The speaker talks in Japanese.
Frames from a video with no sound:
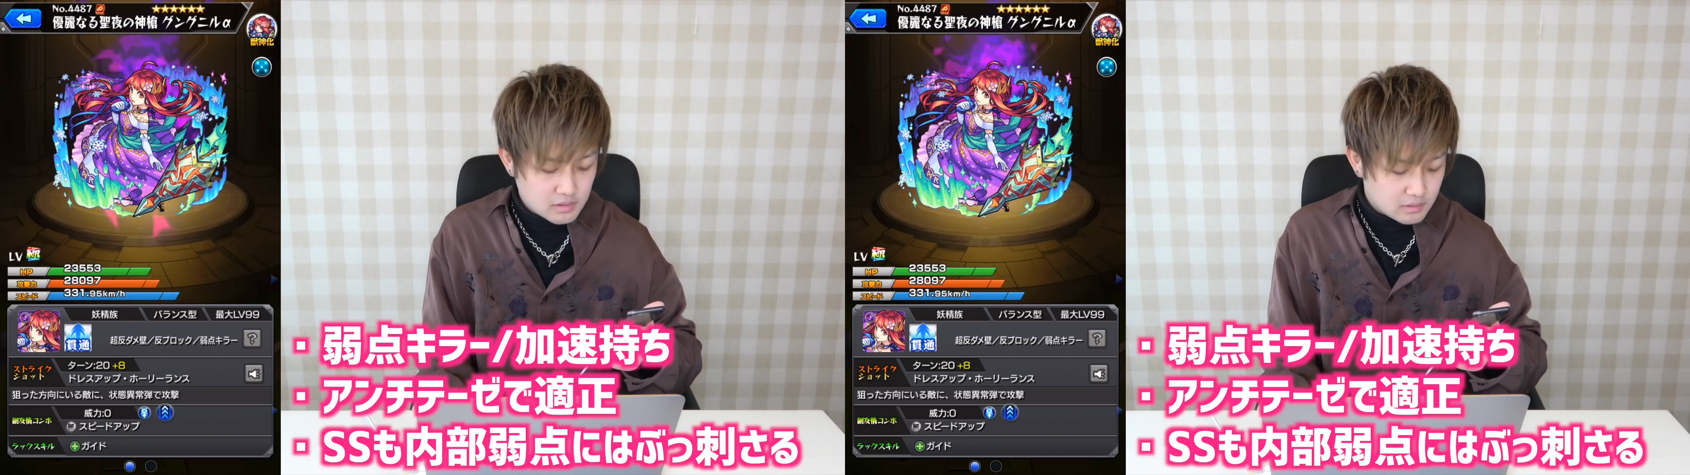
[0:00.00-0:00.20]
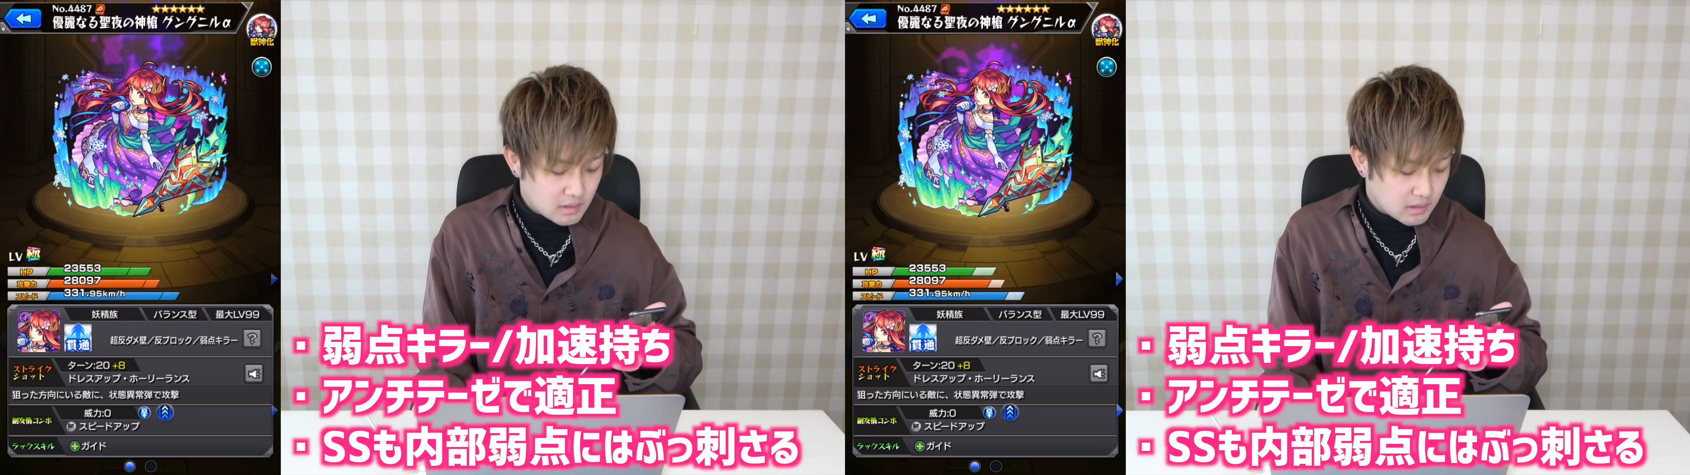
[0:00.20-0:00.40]

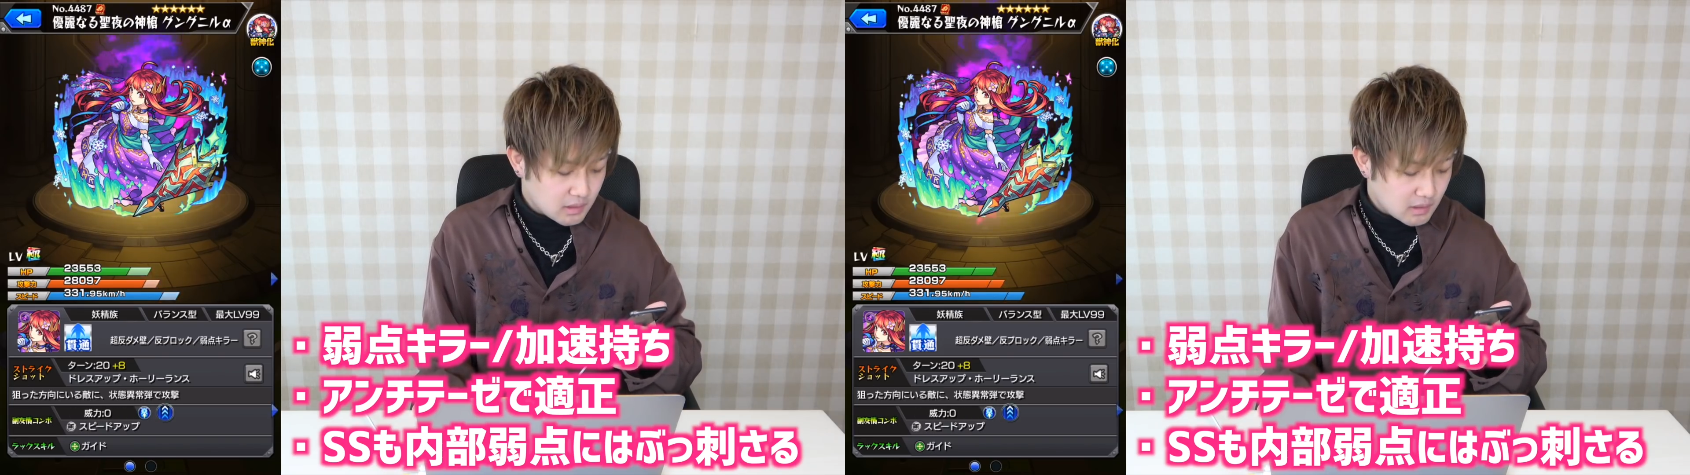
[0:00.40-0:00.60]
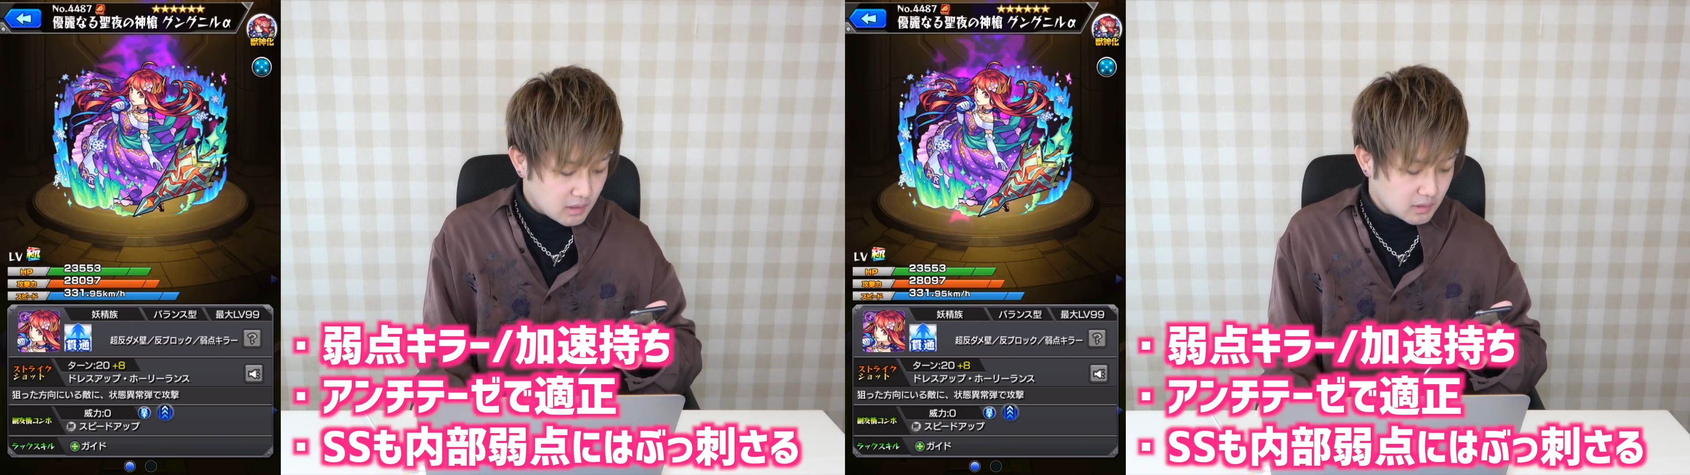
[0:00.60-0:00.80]
弱点
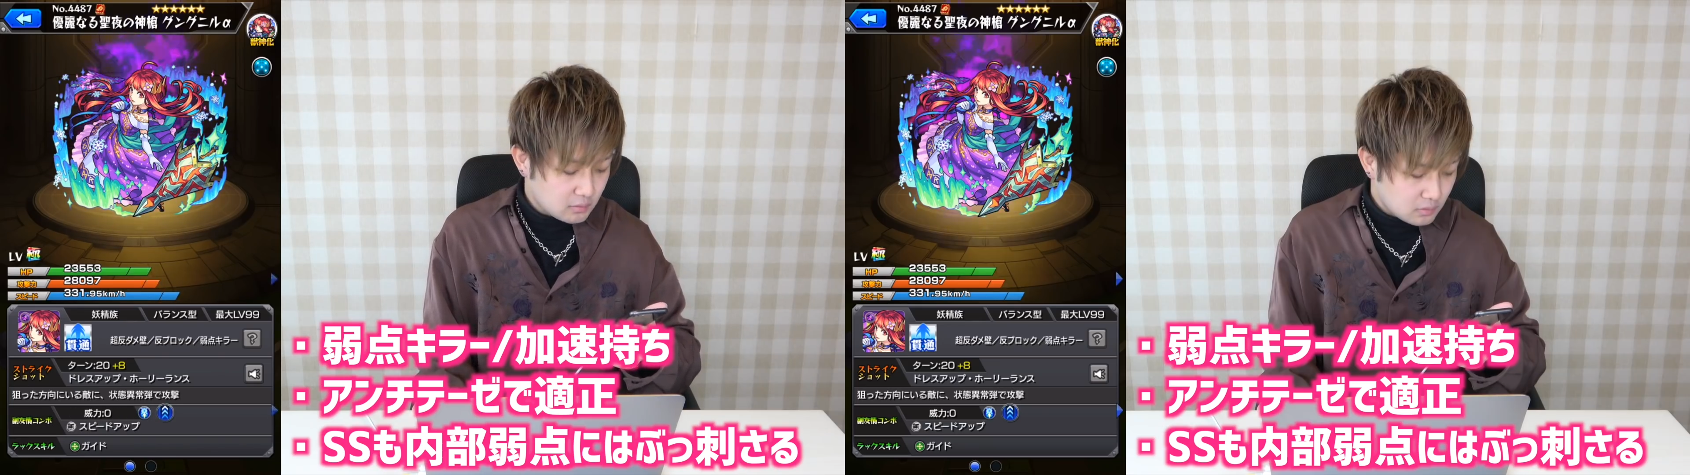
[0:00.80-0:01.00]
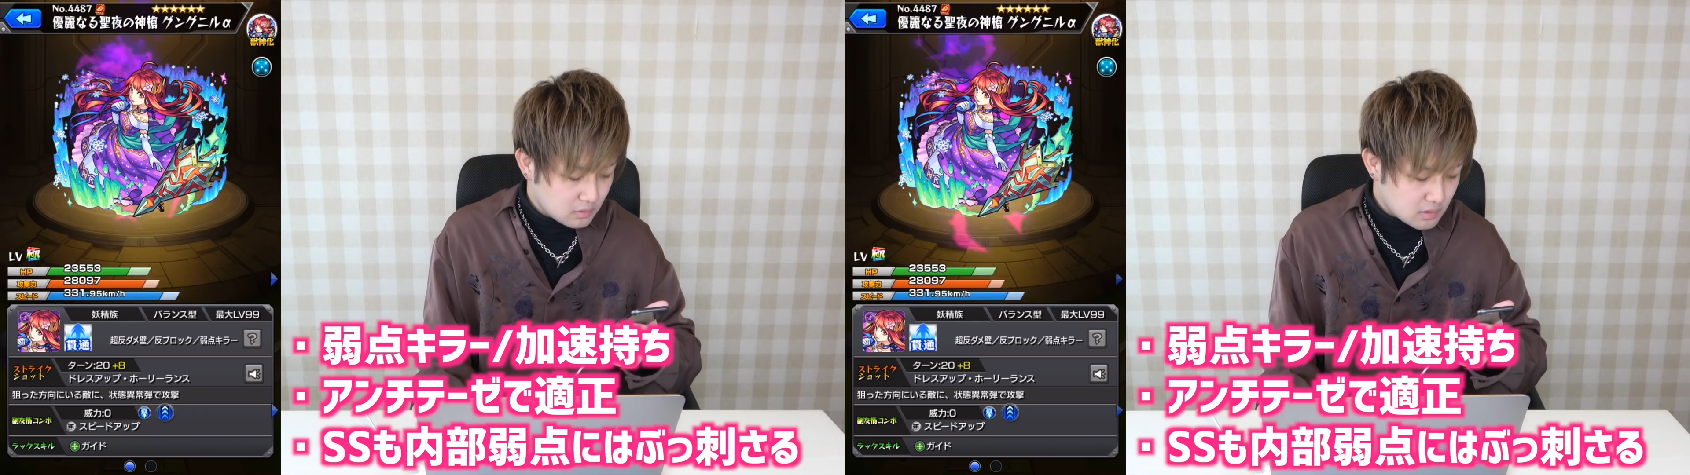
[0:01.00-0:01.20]
キラーが
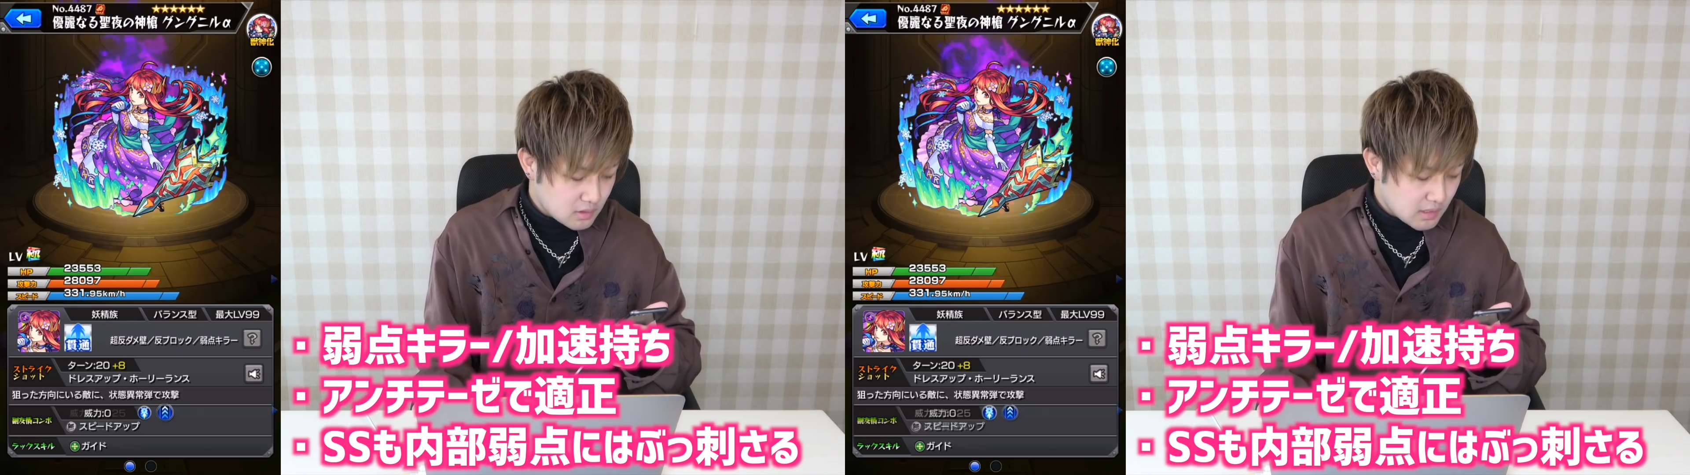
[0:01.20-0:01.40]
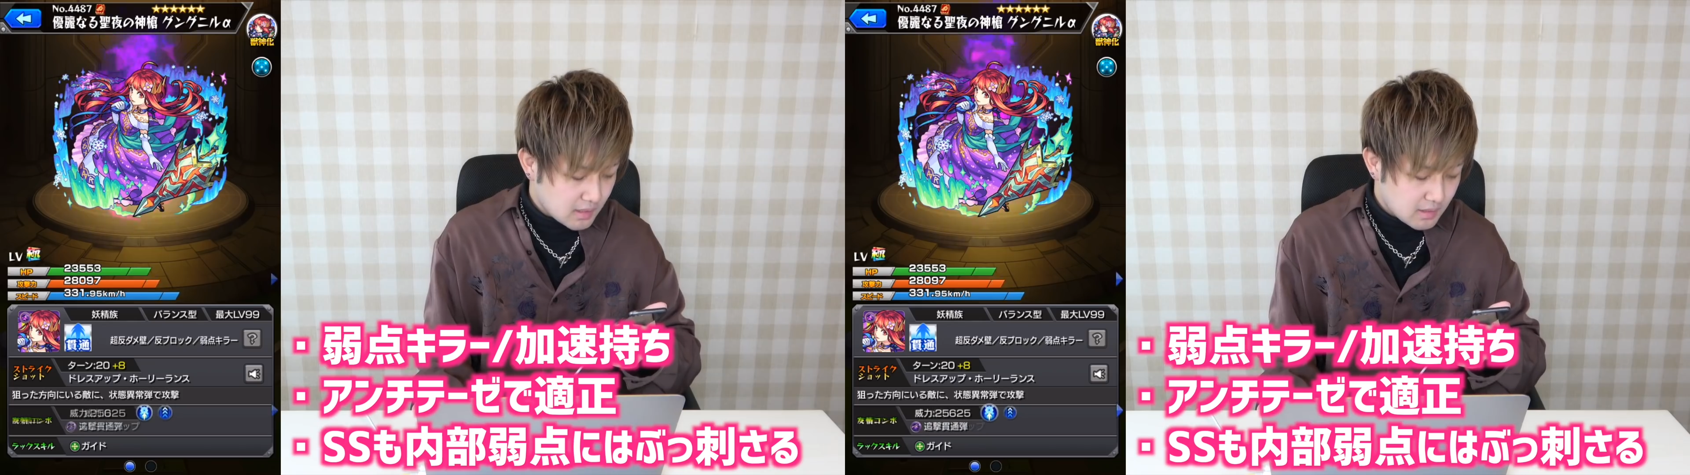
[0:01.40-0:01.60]
乗る
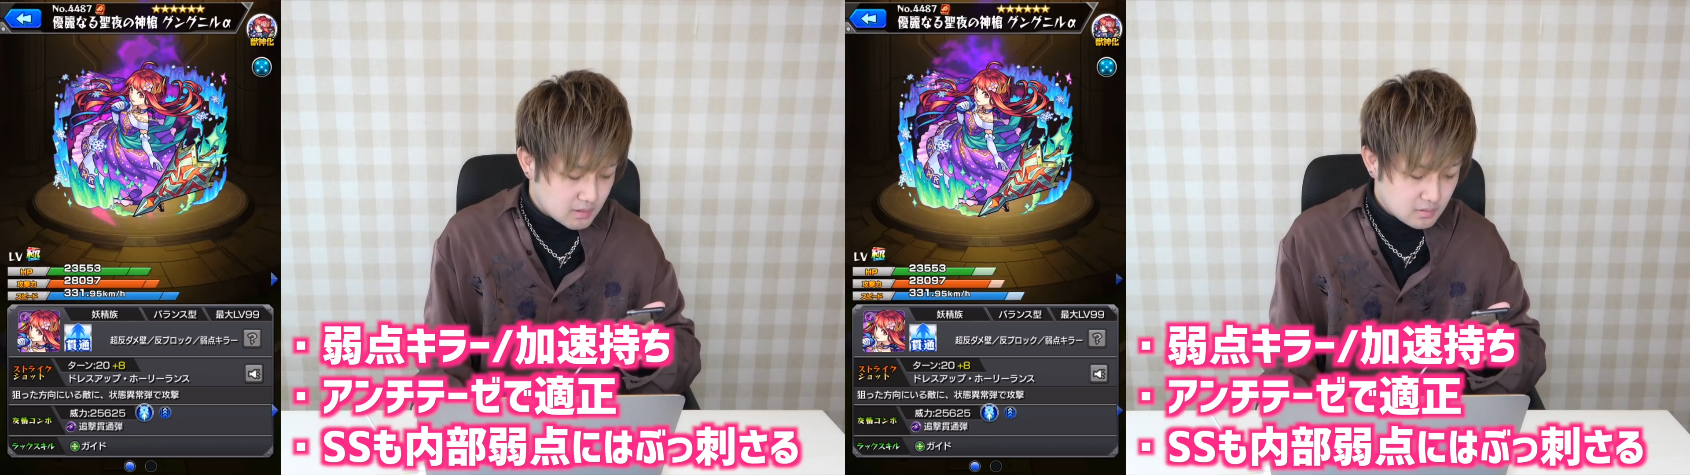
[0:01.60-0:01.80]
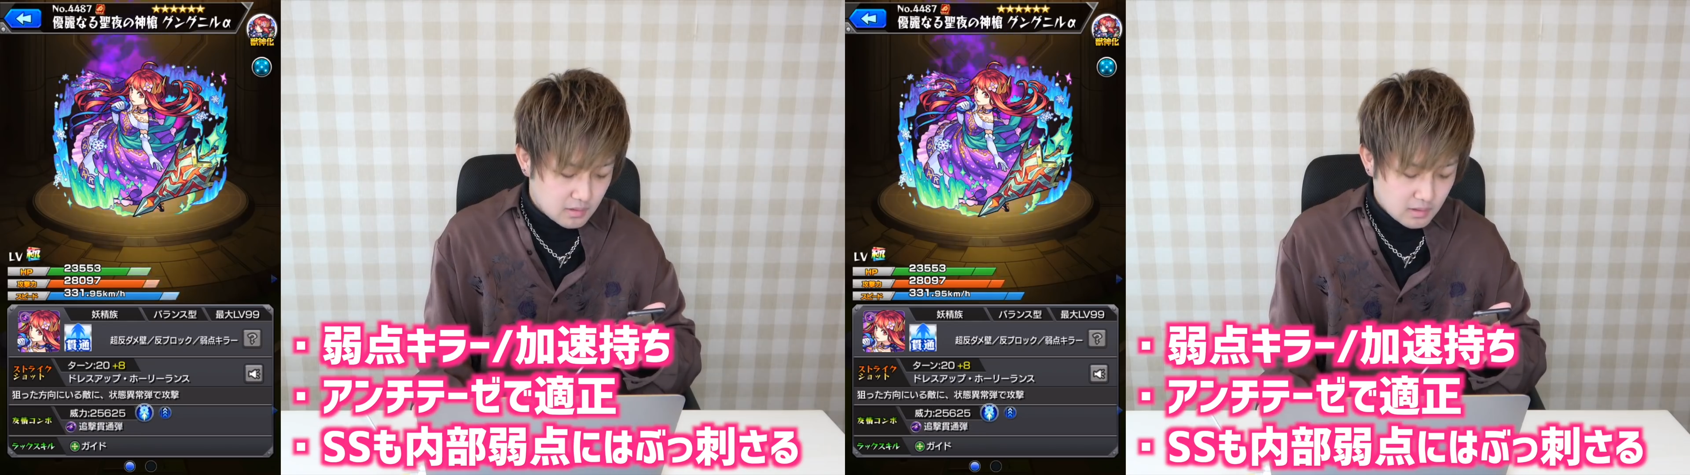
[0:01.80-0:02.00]
追撃
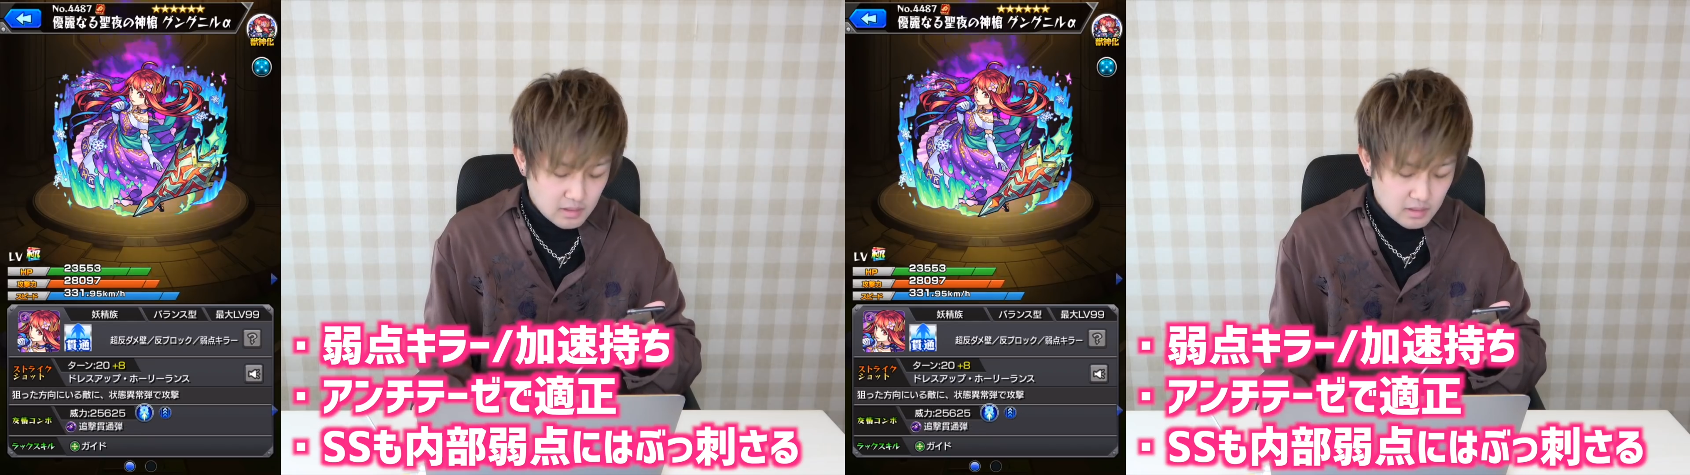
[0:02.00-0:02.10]
貫通弾